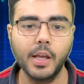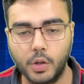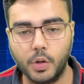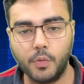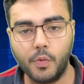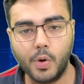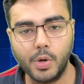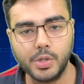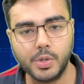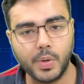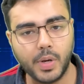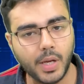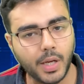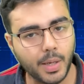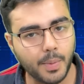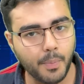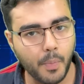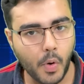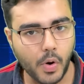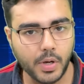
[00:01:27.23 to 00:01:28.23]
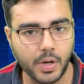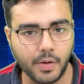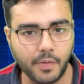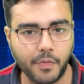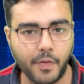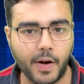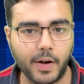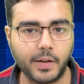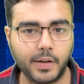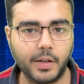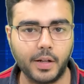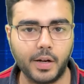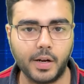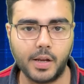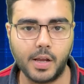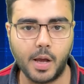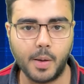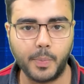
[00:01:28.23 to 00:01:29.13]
तो वो जो है एक इंपॉर्टेंट फैक्टर है यहाँ